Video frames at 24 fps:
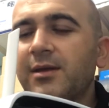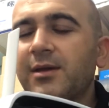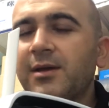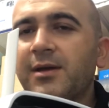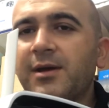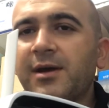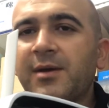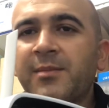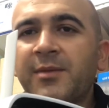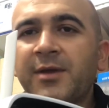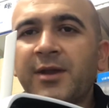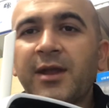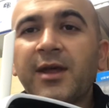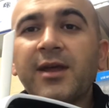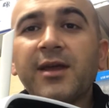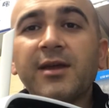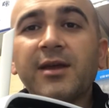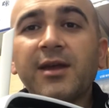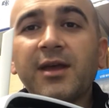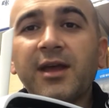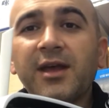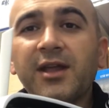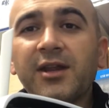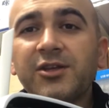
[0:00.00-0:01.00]

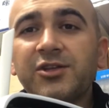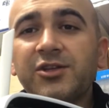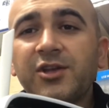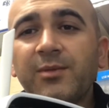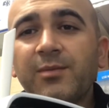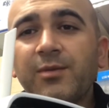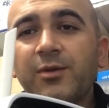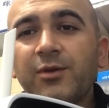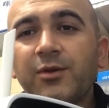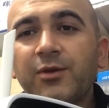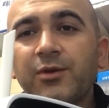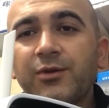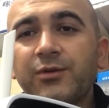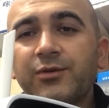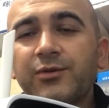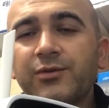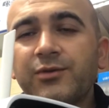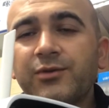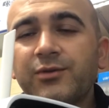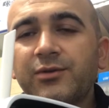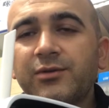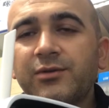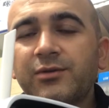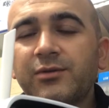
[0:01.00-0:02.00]
kameraya erişebiliyor
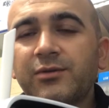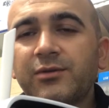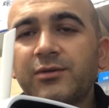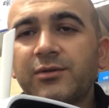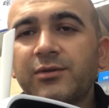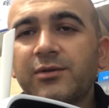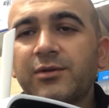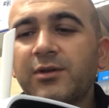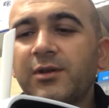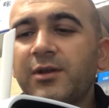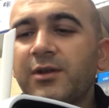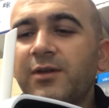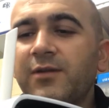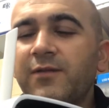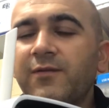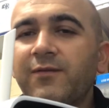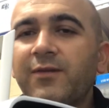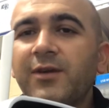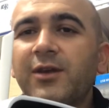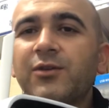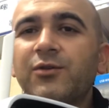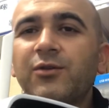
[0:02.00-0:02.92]
ve